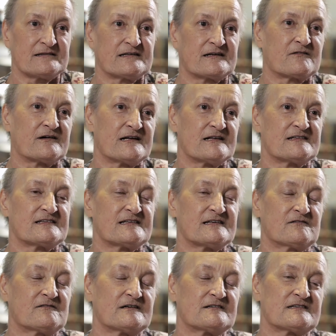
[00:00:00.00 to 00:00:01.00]
de
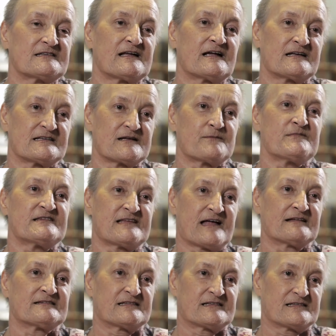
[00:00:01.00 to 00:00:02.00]
45 anos está nas
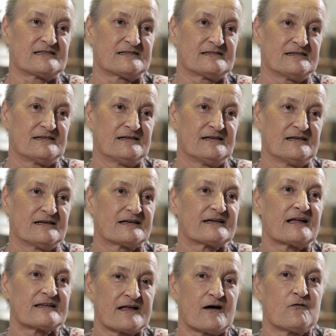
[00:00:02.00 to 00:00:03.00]
amizades, que
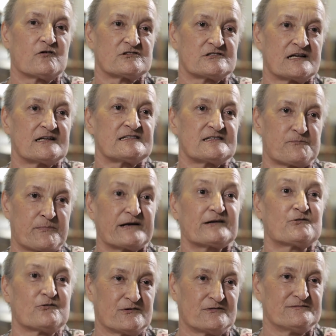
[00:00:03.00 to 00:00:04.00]
até hoje elas
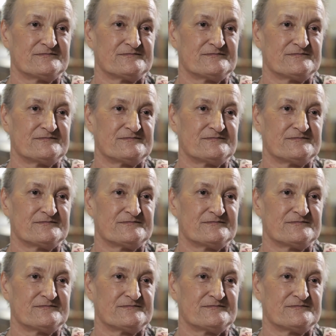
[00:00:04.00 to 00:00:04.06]
perduram.